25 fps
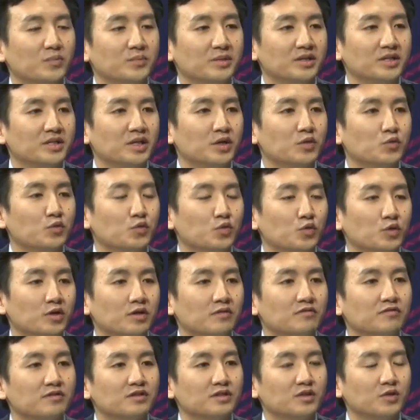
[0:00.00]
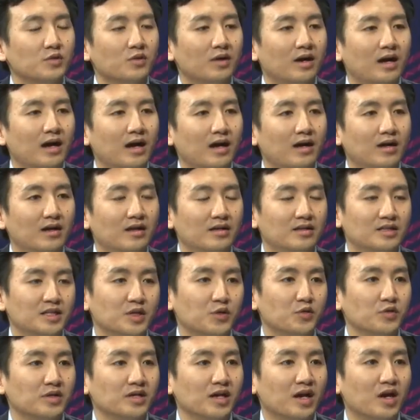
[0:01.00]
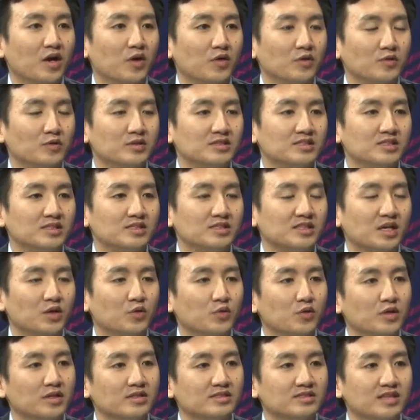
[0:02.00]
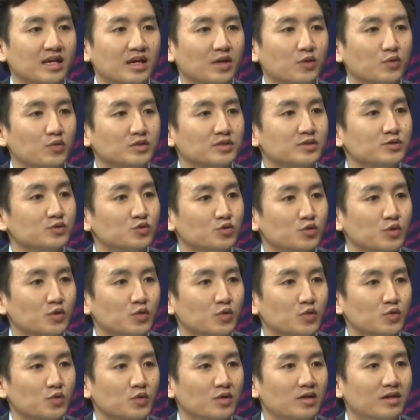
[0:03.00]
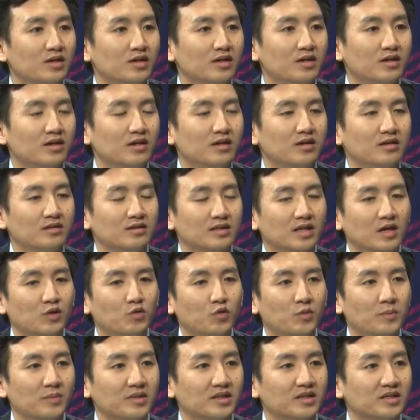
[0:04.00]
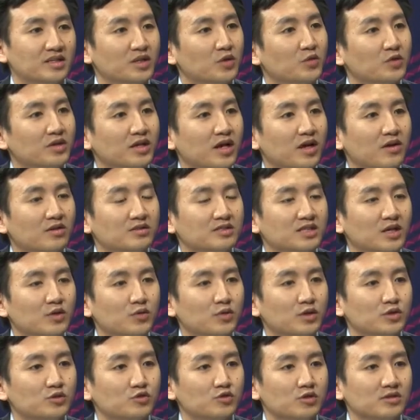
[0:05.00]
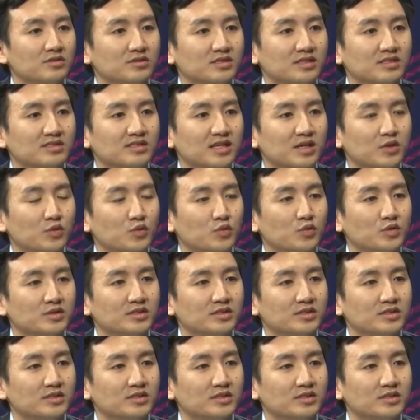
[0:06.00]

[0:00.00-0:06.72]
明年五月份的话，天问一号预计将会在火星着陆。那我们的天问一号将会选择在火